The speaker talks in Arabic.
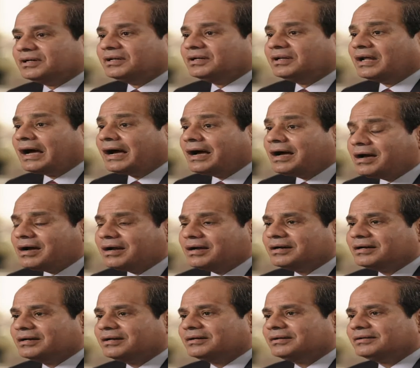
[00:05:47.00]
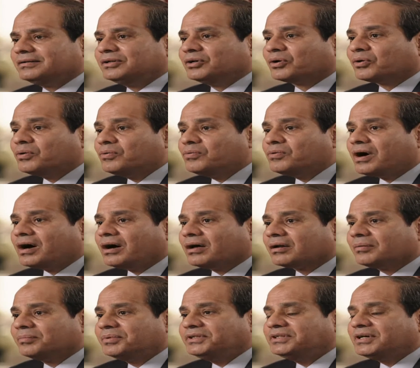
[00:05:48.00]
الحاجة لقوة
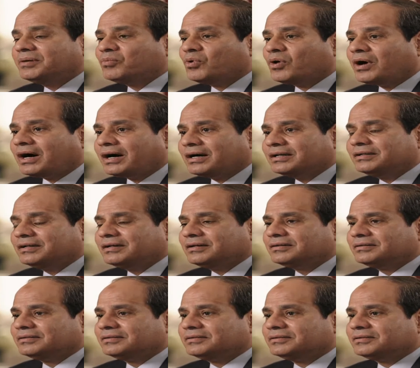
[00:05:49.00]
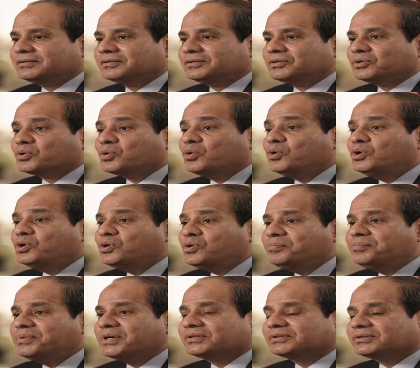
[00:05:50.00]
عربية موحدة كل
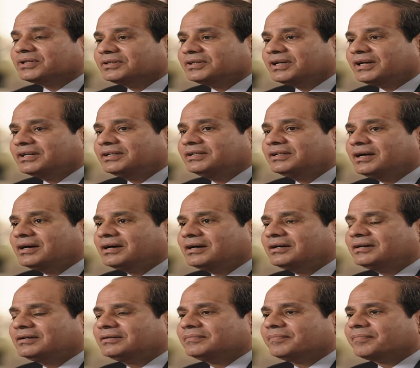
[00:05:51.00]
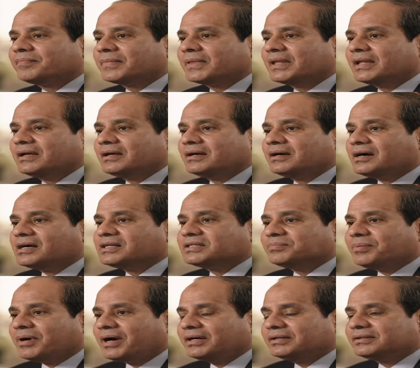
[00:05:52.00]
يوم بيتضح إنها
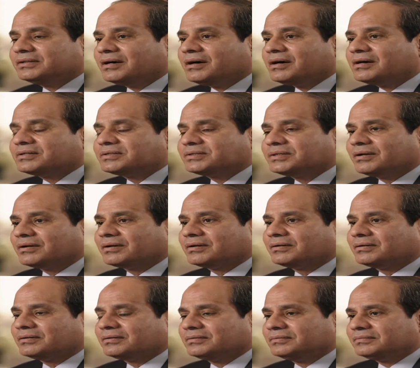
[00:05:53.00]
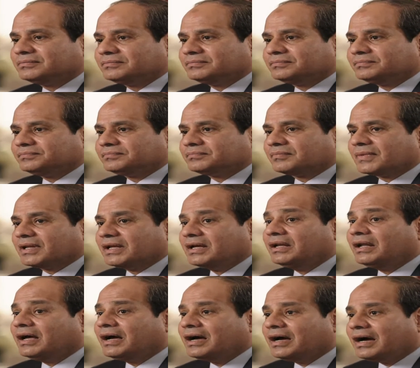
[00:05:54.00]
أصبحت أكثر
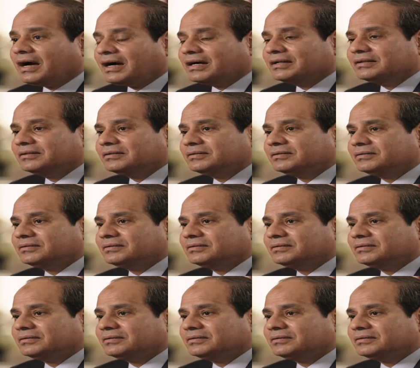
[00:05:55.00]
إلحاحا